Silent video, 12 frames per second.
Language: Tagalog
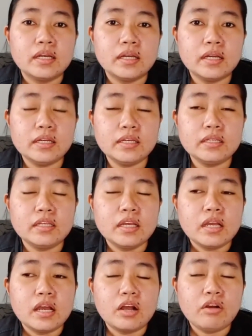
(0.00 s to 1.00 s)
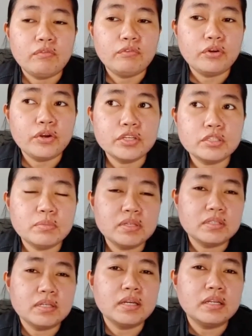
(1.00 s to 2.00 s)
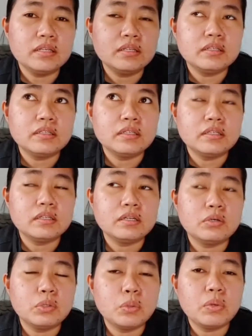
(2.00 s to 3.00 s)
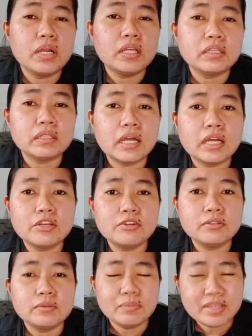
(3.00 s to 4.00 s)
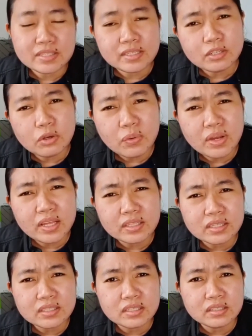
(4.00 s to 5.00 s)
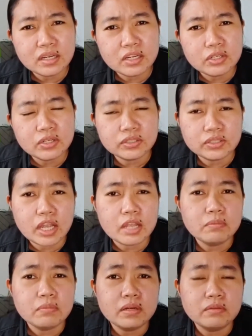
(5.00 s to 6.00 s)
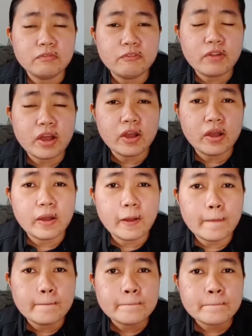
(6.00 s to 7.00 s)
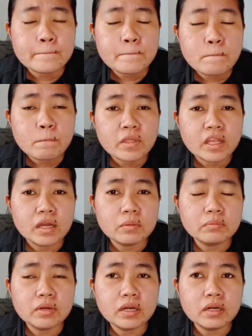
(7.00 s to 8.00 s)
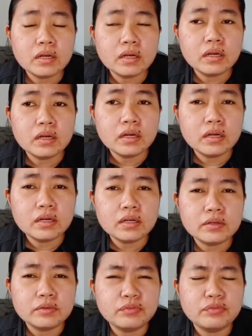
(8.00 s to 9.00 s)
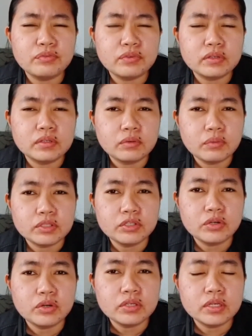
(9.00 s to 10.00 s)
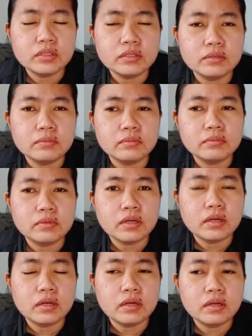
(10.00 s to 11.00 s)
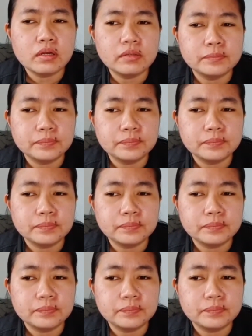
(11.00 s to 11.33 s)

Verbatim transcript: ayan, of course, minsan nawawalan tayo na, minsan nawawalan kasi tayo ng time mag, uh, mag, what you call that, uh,